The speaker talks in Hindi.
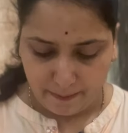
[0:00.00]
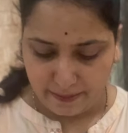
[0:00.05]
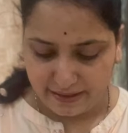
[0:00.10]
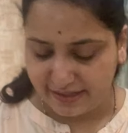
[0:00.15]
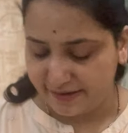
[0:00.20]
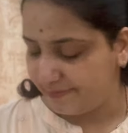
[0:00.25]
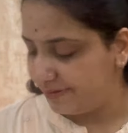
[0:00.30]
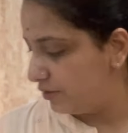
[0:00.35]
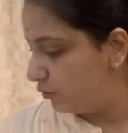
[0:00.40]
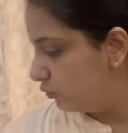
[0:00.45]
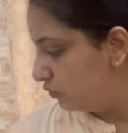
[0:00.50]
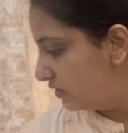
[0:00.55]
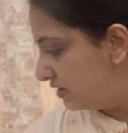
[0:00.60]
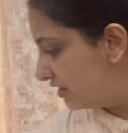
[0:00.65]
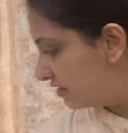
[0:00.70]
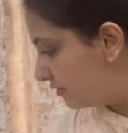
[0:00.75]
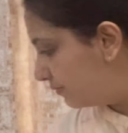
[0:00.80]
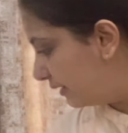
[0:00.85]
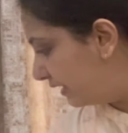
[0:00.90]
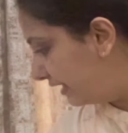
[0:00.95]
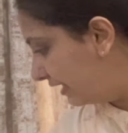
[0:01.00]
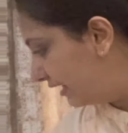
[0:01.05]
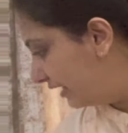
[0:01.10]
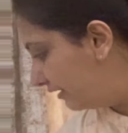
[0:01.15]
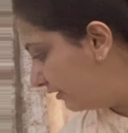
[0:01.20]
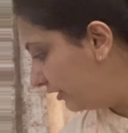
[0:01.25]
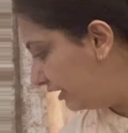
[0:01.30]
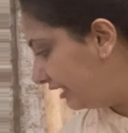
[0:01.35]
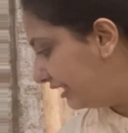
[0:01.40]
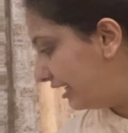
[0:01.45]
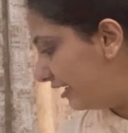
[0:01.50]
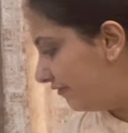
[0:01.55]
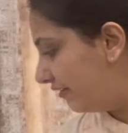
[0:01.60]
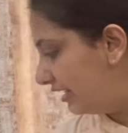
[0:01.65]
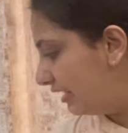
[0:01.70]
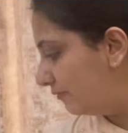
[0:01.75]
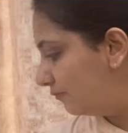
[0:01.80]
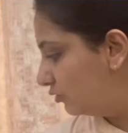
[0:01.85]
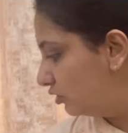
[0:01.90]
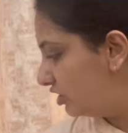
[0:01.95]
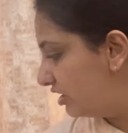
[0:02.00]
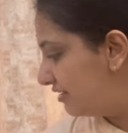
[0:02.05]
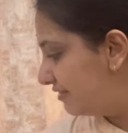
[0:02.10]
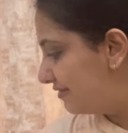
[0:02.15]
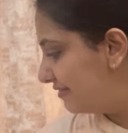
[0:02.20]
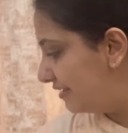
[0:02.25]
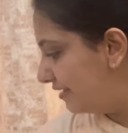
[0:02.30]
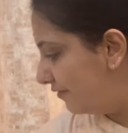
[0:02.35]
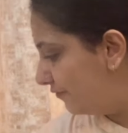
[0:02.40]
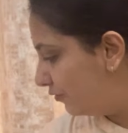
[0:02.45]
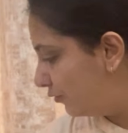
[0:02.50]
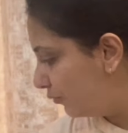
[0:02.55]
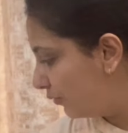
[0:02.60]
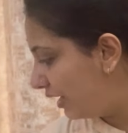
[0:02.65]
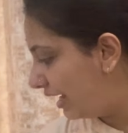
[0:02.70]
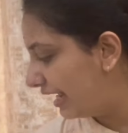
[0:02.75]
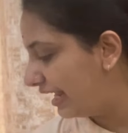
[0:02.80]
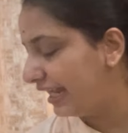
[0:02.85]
इसमें रोजेस बने हैं तो ये वाला मुझे रिसीव हुआ